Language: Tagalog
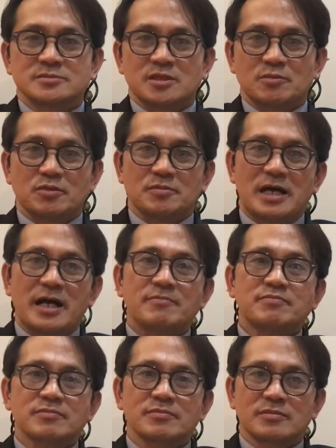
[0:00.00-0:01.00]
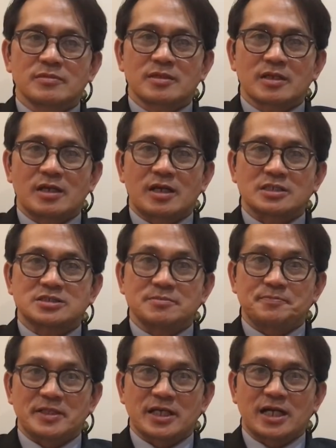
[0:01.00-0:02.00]
Di po ba? Kasi
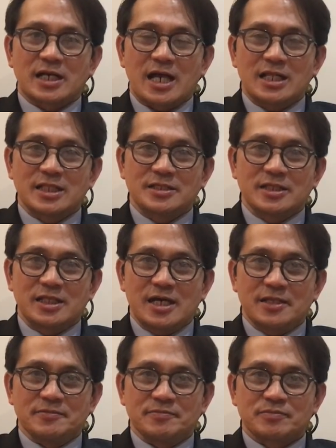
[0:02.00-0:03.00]
pinag-aralan nila yan.